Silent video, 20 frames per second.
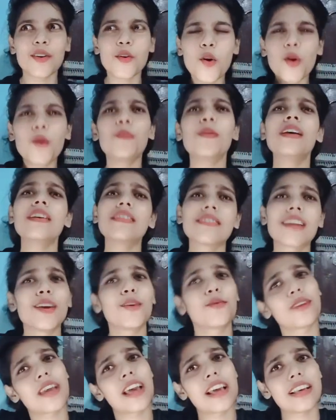होपलेस
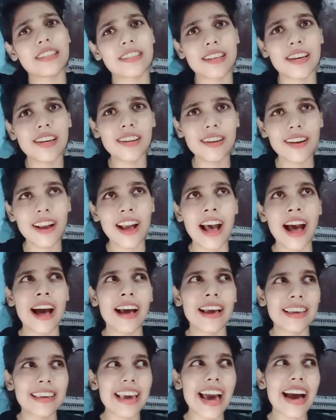नहीं होना है सर
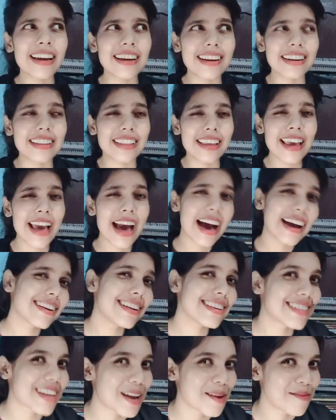क्या करते हैं
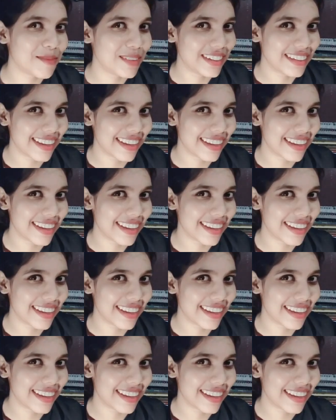अगले साल